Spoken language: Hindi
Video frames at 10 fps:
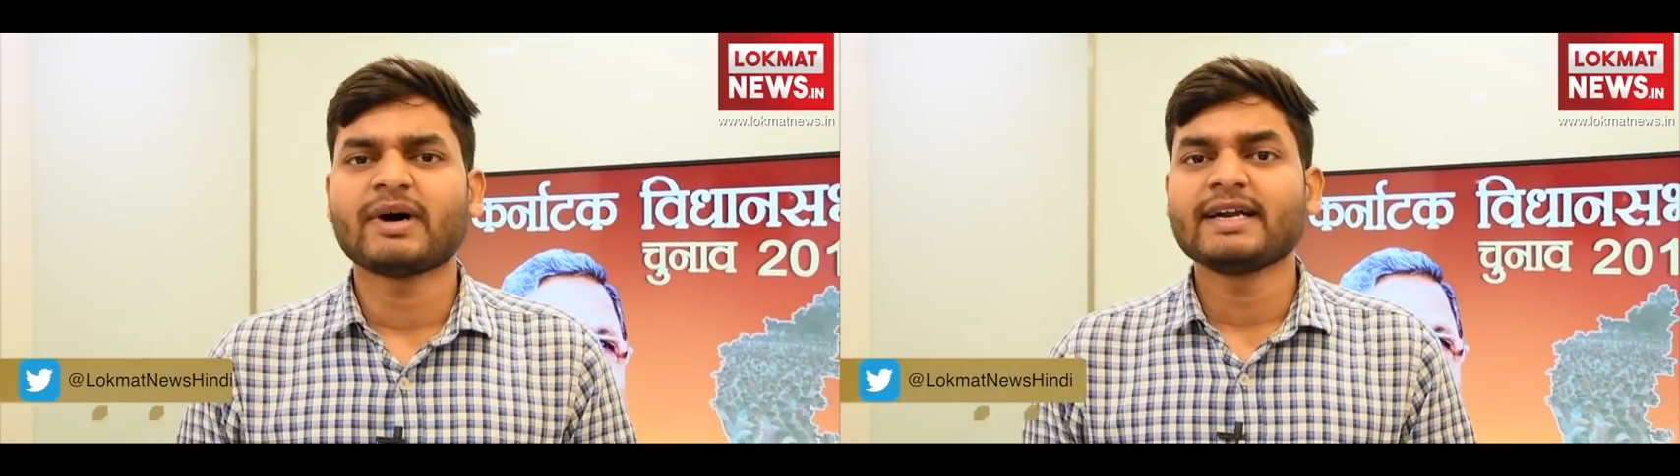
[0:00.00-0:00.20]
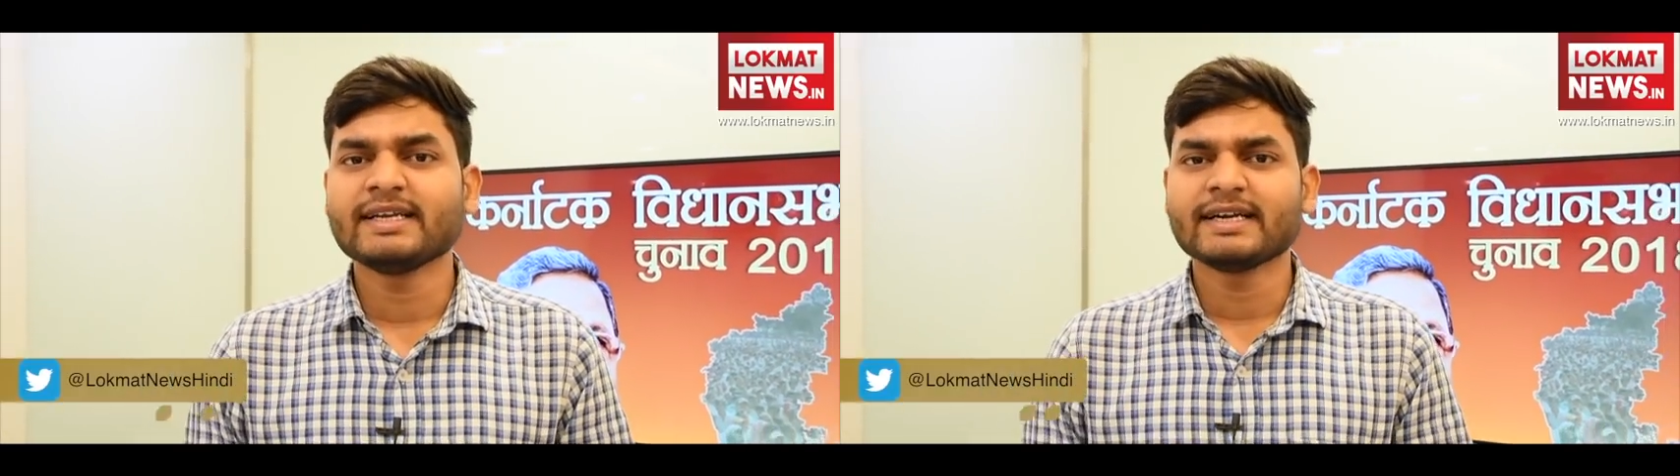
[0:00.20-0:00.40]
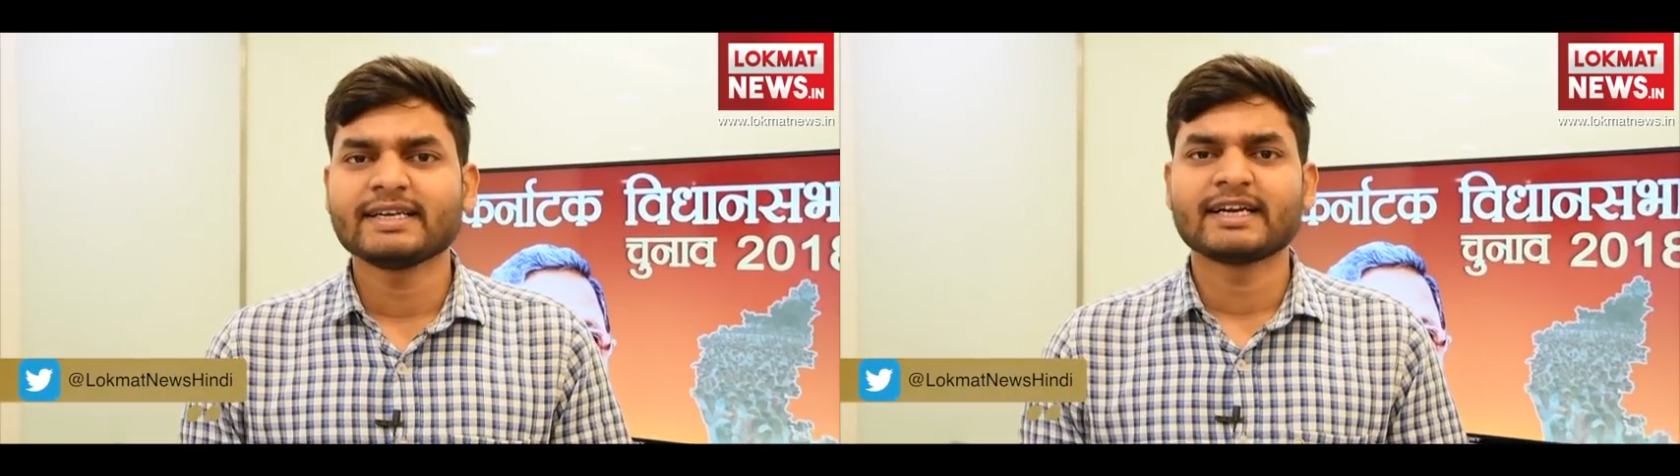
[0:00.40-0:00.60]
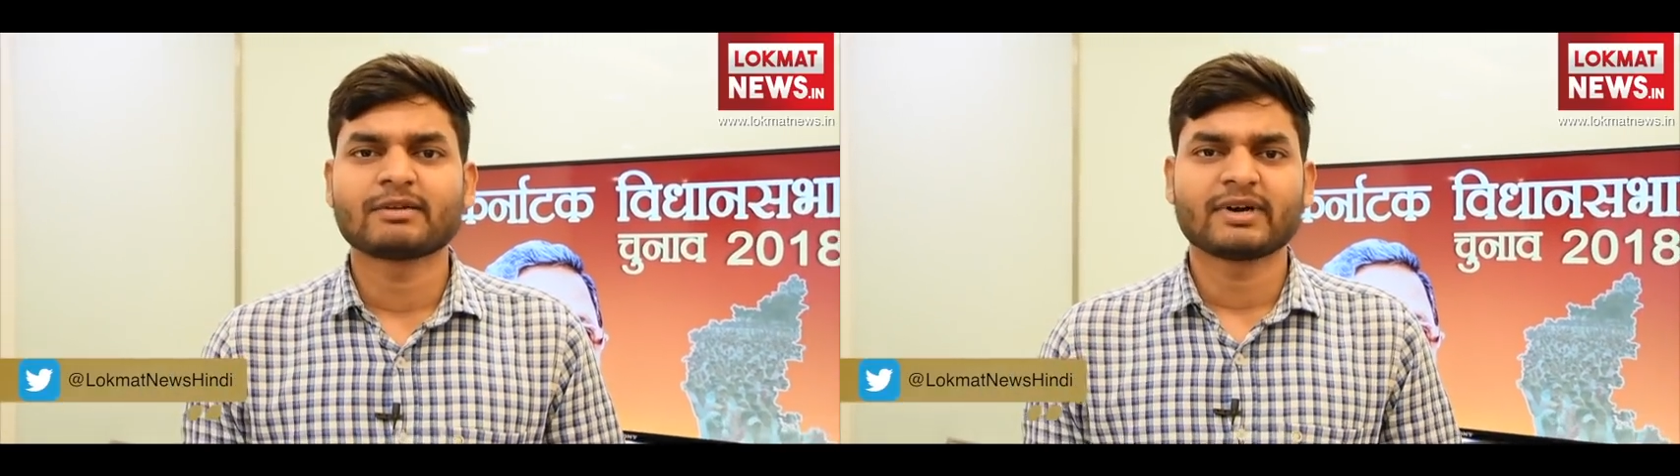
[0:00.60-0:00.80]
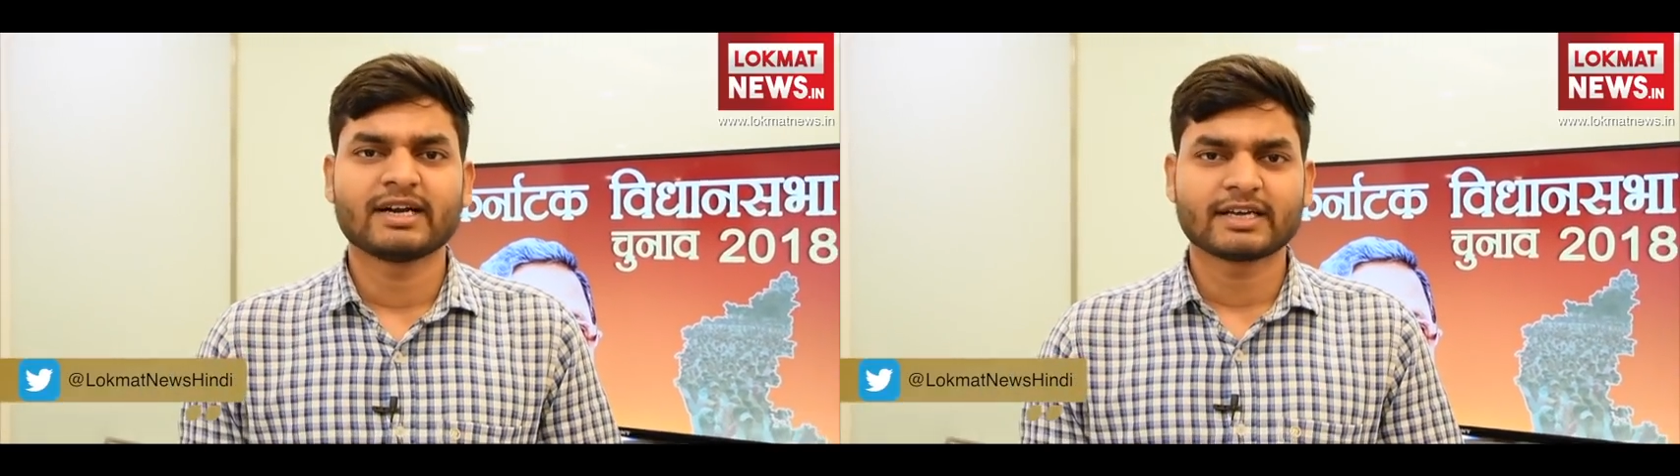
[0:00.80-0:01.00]
पार्टी के
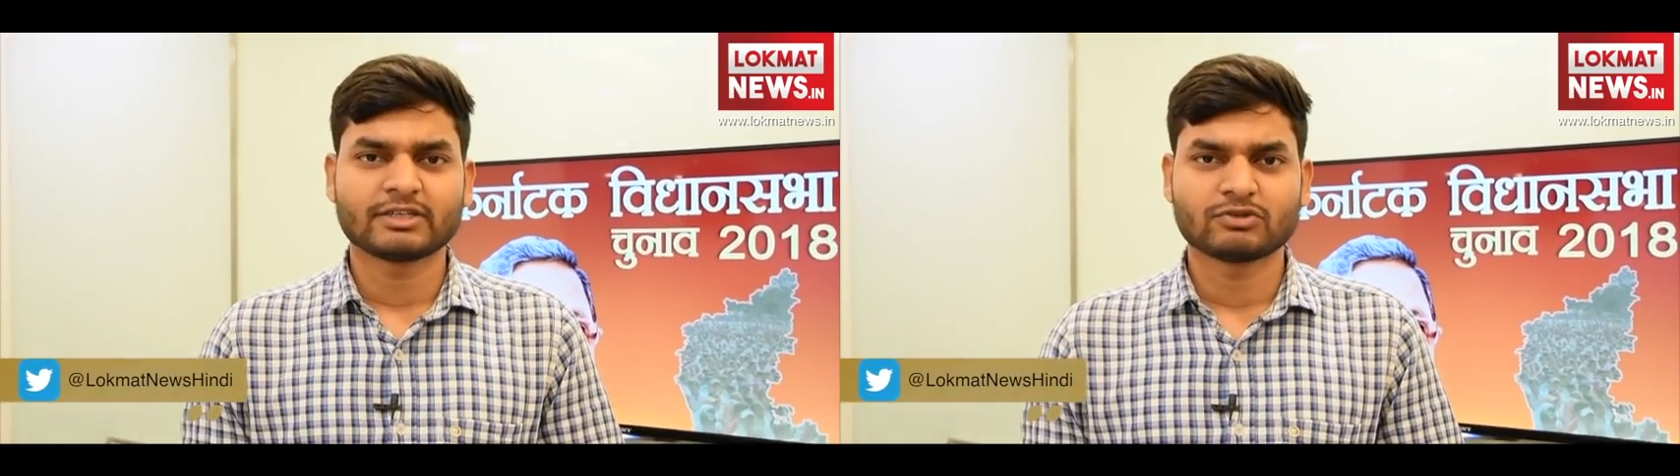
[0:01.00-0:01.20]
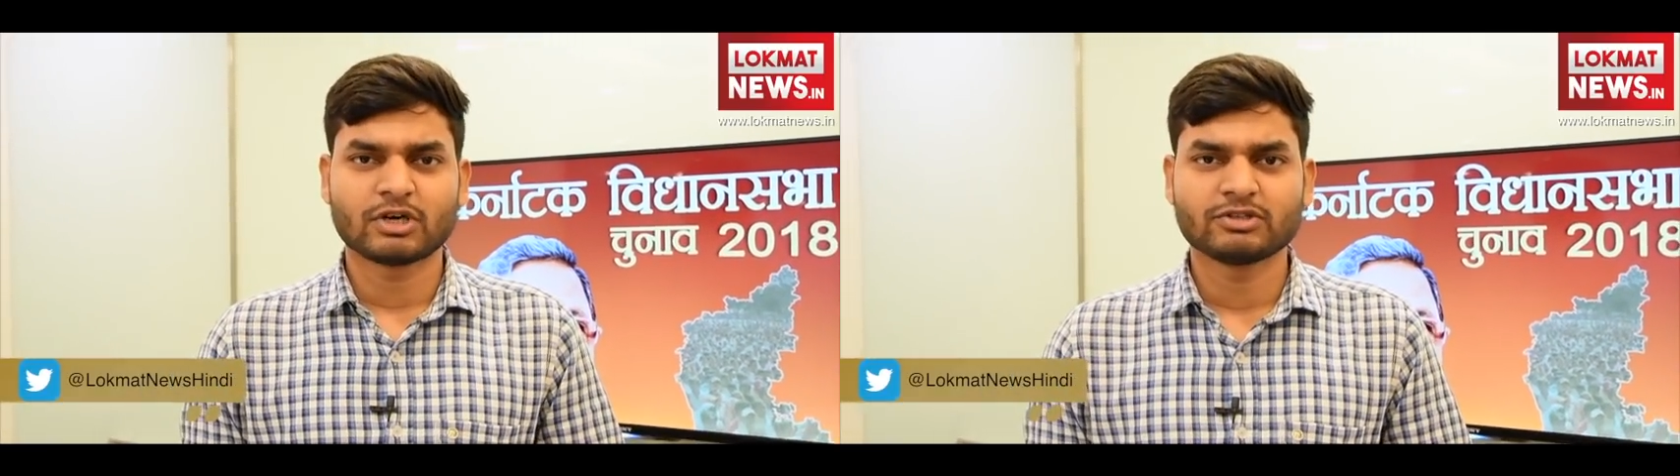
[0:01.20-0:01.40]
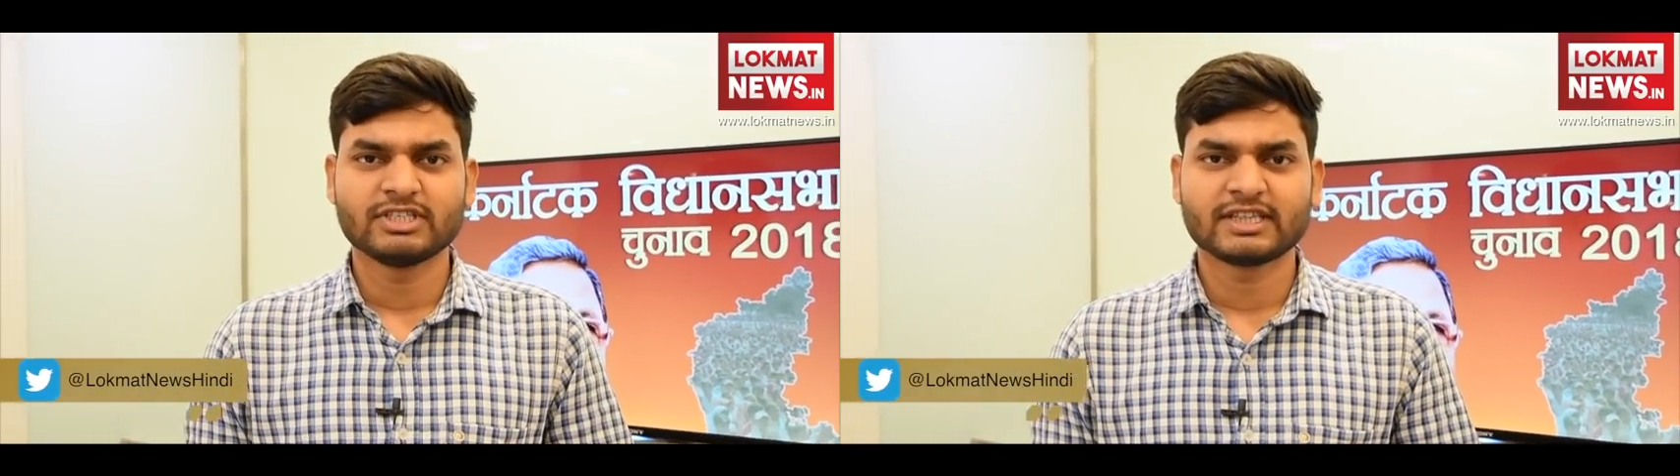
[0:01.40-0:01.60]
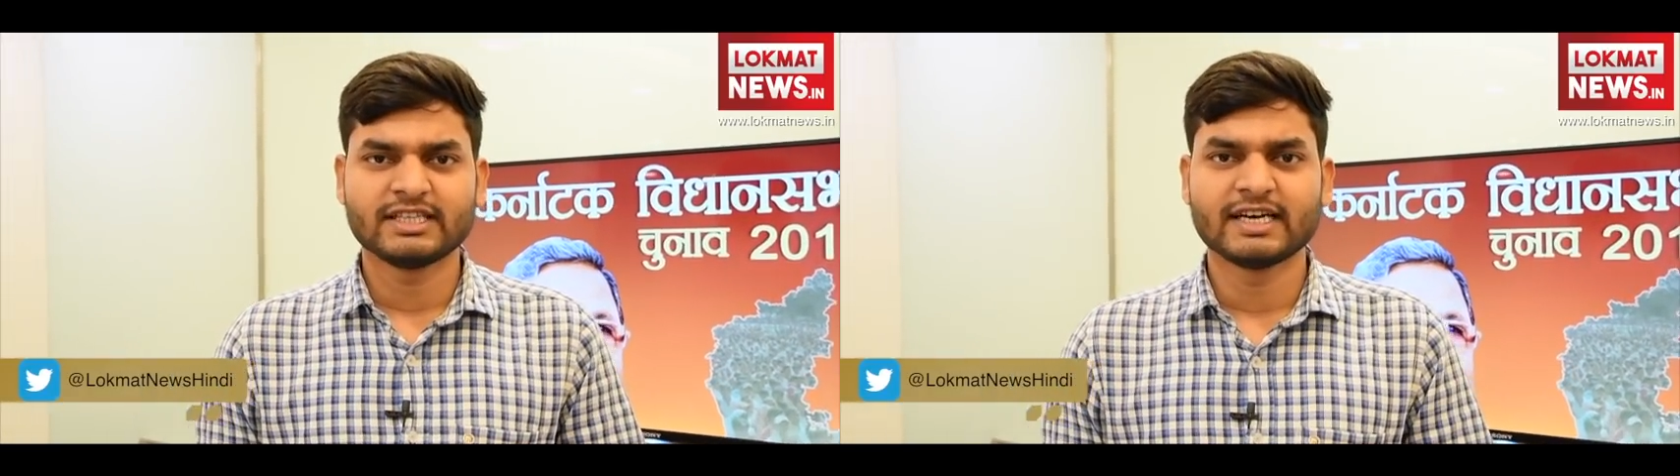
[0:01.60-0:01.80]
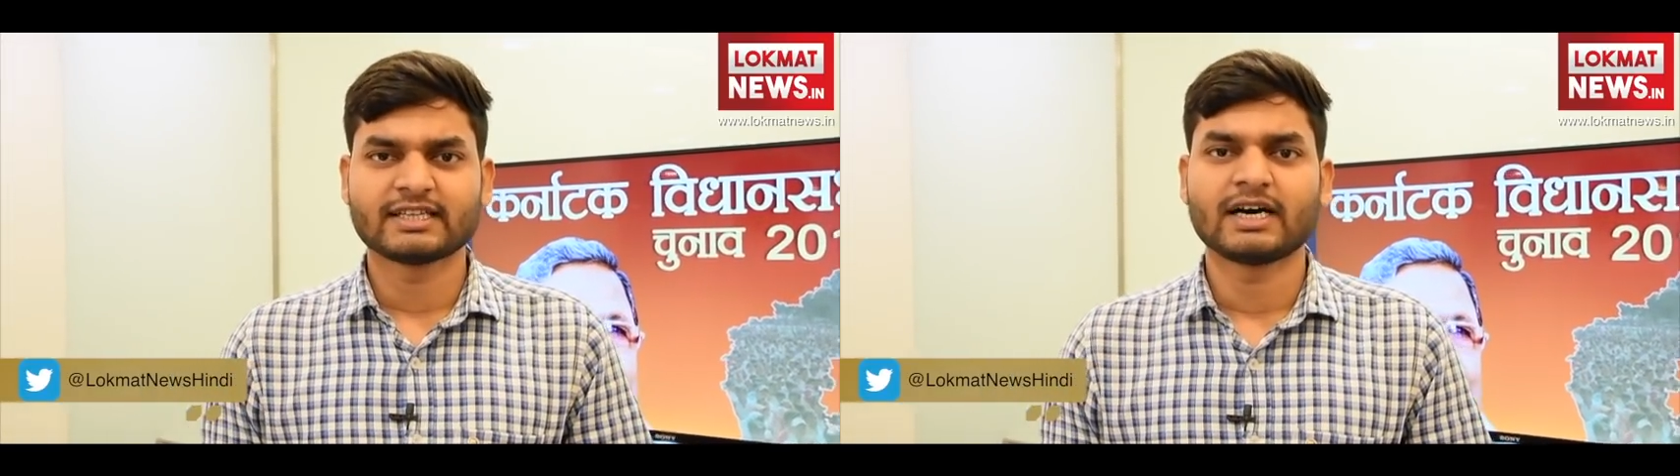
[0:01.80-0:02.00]
टिकट पर लड़कर चुनाव जीत
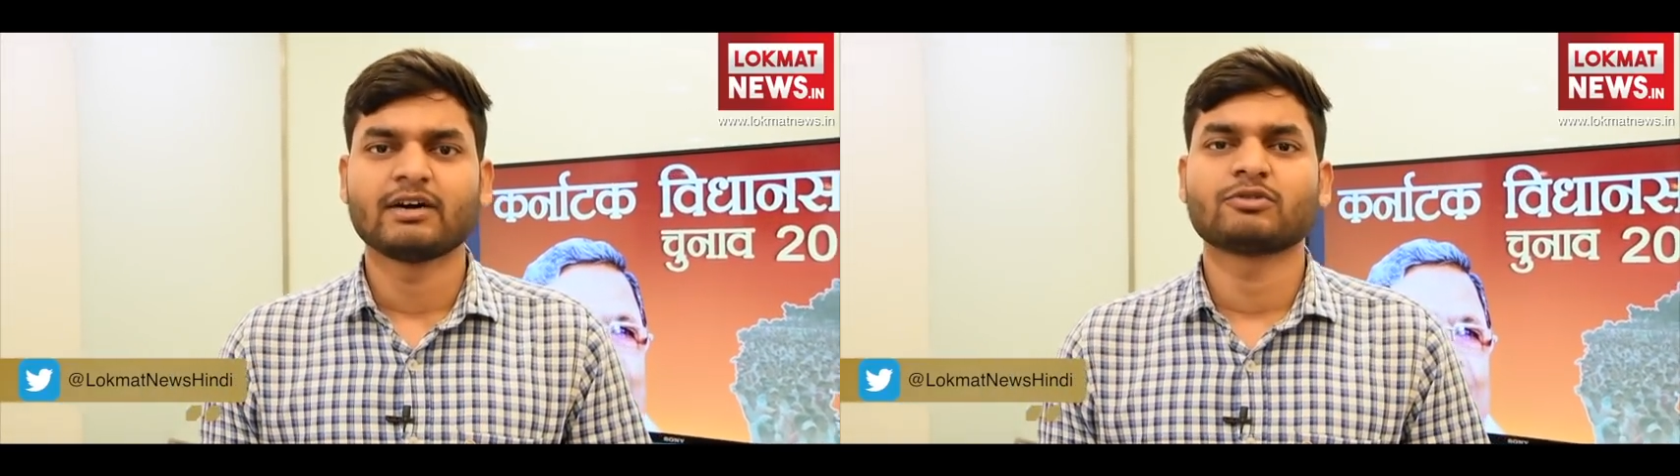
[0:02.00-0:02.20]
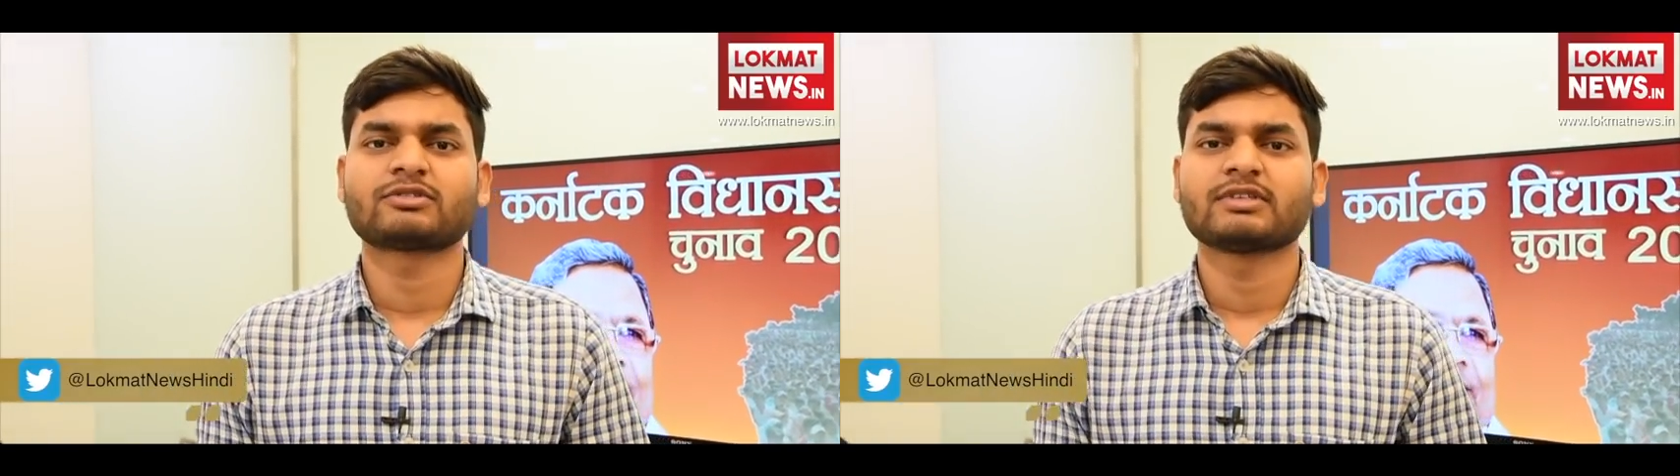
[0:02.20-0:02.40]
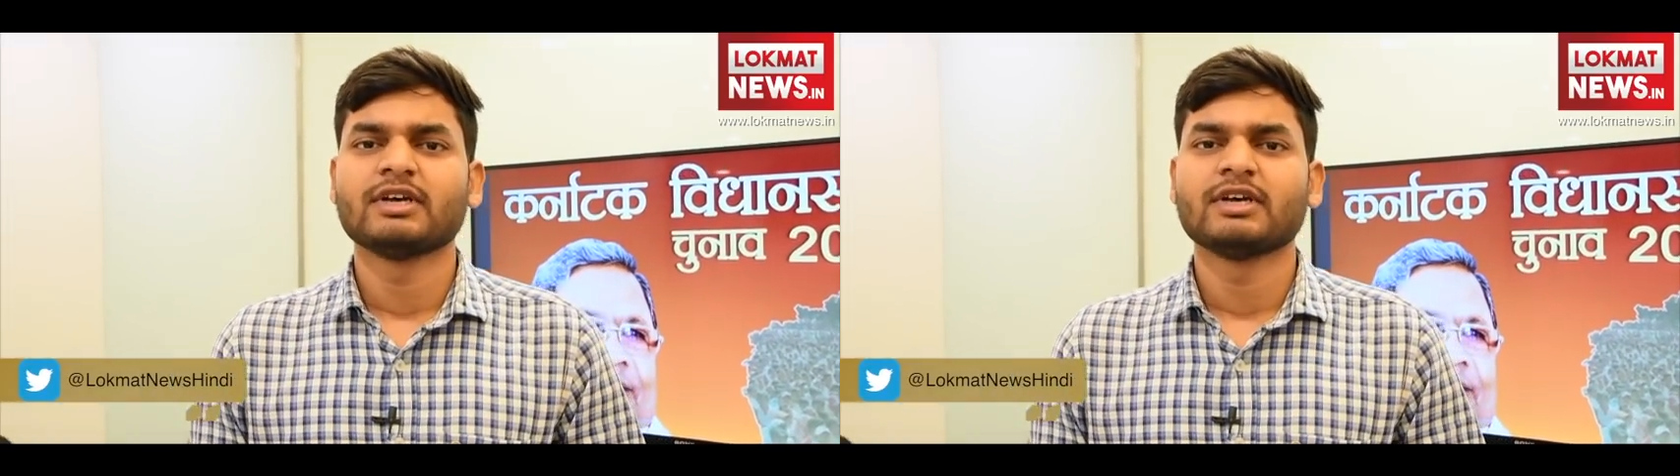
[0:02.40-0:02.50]
लिया था उस